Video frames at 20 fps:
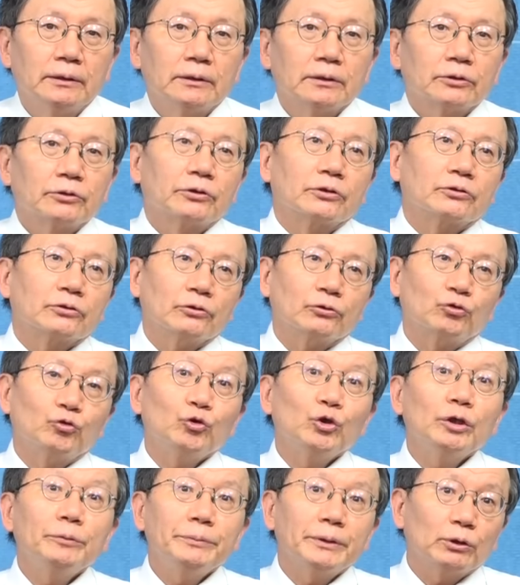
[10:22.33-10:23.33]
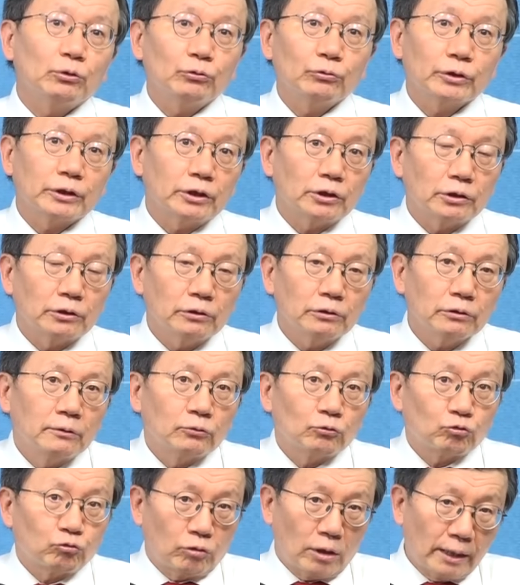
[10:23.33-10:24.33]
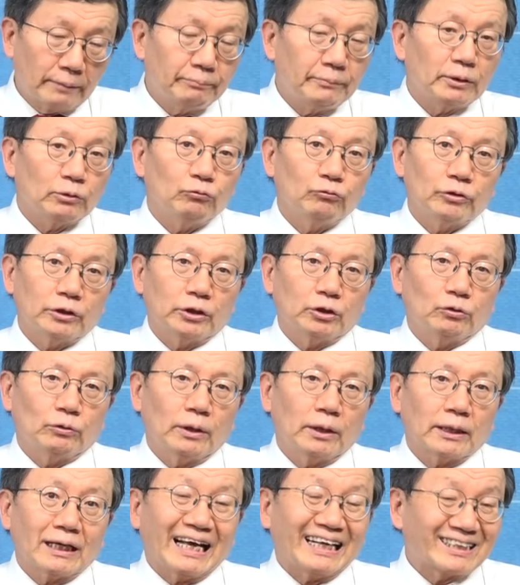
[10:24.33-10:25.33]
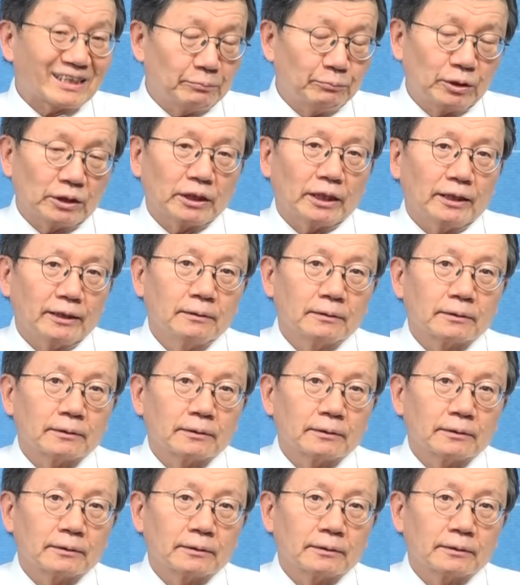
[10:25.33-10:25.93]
그래서 주일 미군 기지는 주한 미군 기지와 같습니다.